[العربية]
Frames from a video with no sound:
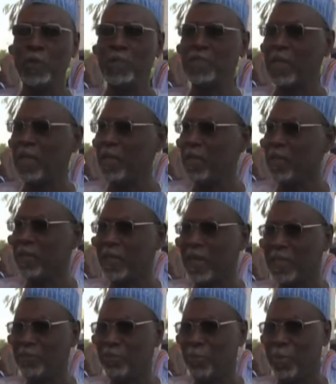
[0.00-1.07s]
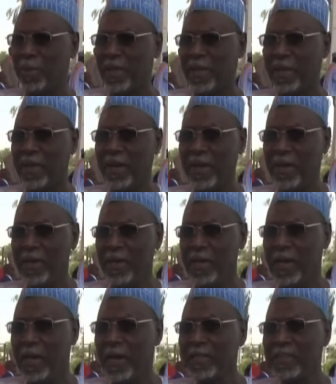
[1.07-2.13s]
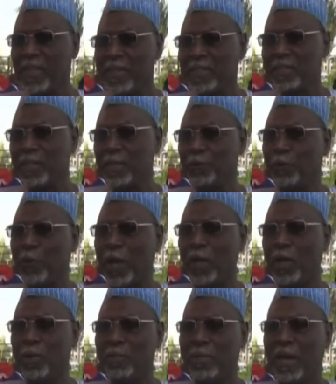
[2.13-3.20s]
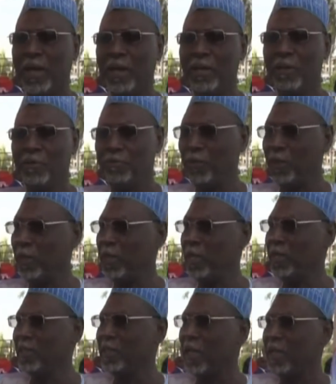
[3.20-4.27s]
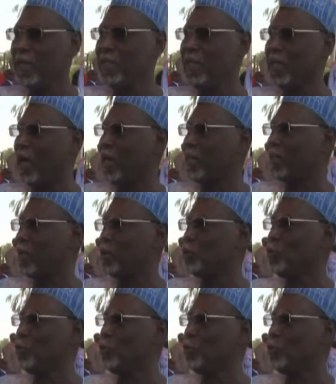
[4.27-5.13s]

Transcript: حتى شيفوا اليوم ده في عيد عندنا حتى ضيوف اخونا عمر البشير